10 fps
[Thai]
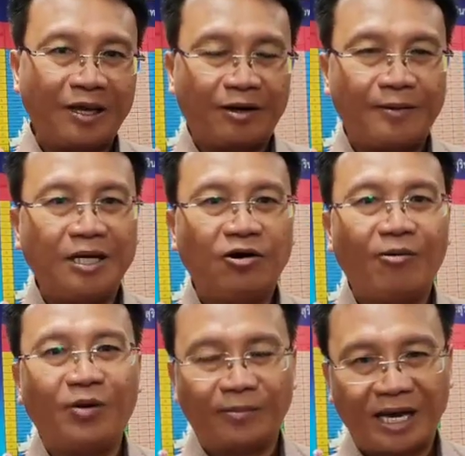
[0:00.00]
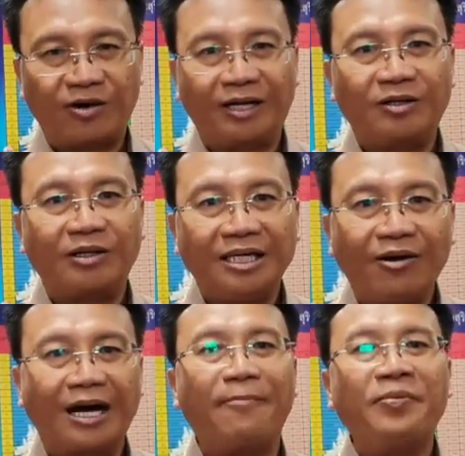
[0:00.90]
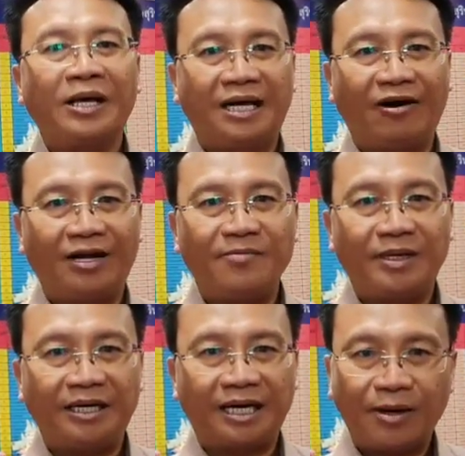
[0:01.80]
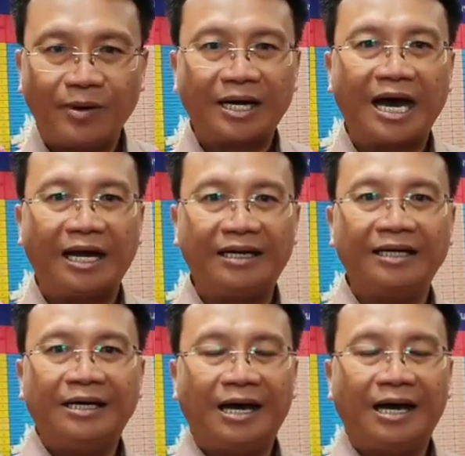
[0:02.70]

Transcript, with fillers: เกี่ยวกับเรื่องความปลอดภัยของนักท่องเที่ยวครับ เราได้มีคณะกรรมการ